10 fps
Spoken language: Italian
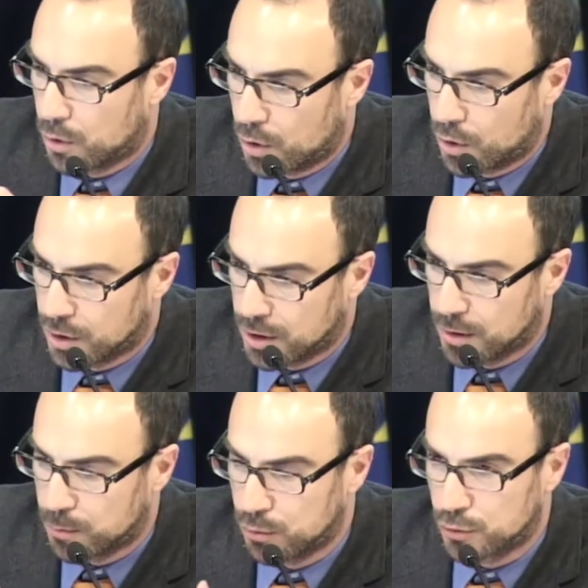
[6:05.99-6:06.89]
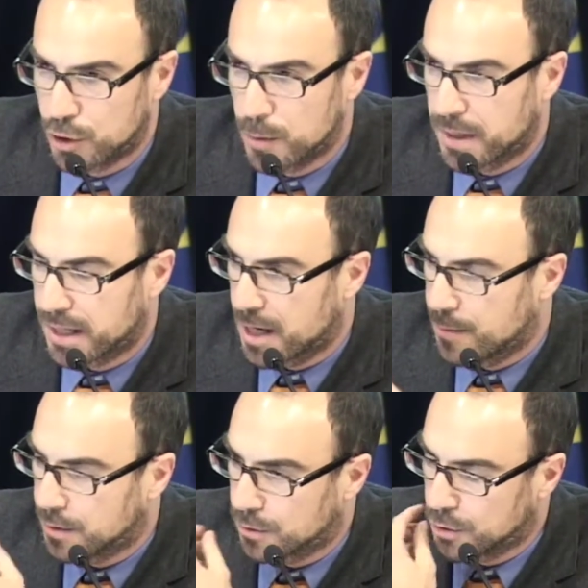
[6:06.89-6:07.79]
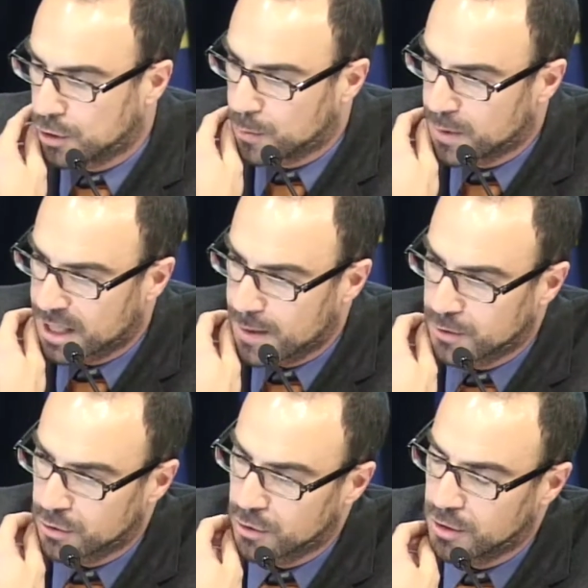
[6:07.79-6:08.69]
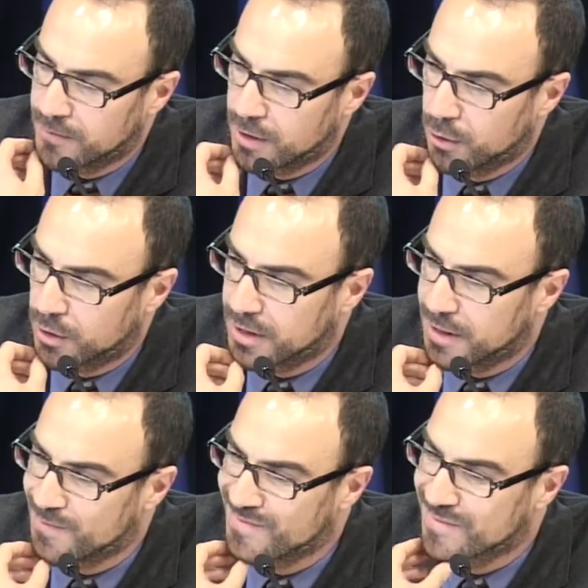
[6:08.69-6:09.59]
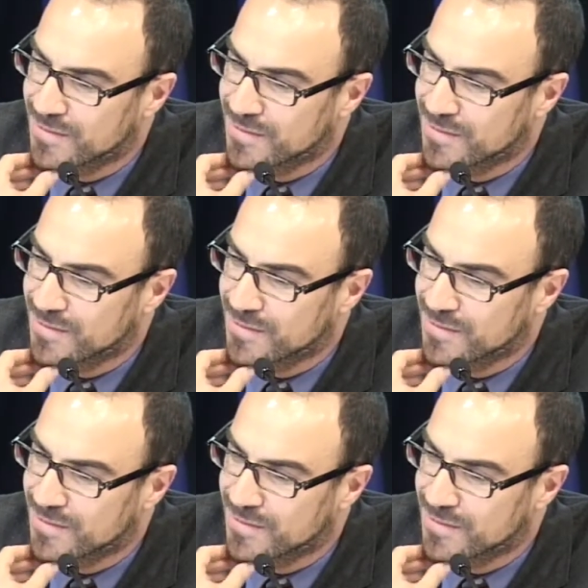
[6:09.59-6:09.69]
ogni, appunto, ogni, parametro, di ogni parametro, di ogni valore,